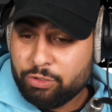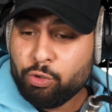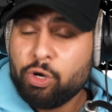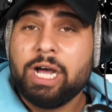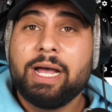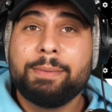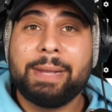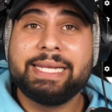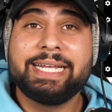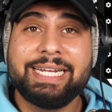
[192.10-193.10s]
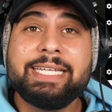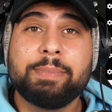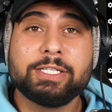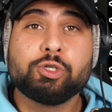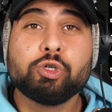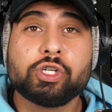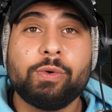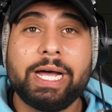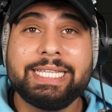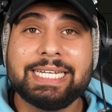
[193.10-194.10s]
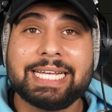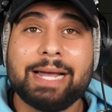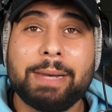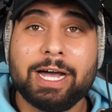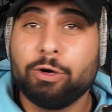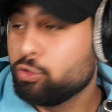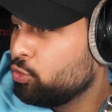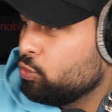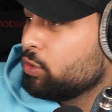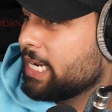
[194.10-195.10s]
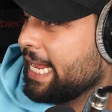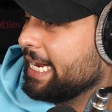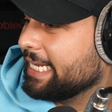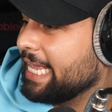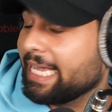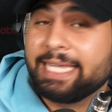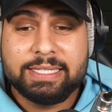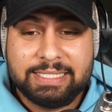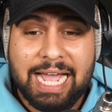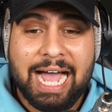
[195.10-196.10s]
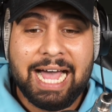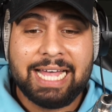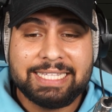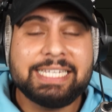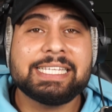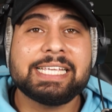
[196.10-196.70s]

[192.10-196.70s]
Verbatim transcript: Du, mein lieber Zuschauer hinter der Kamera und du, kleiner Keck, da dieser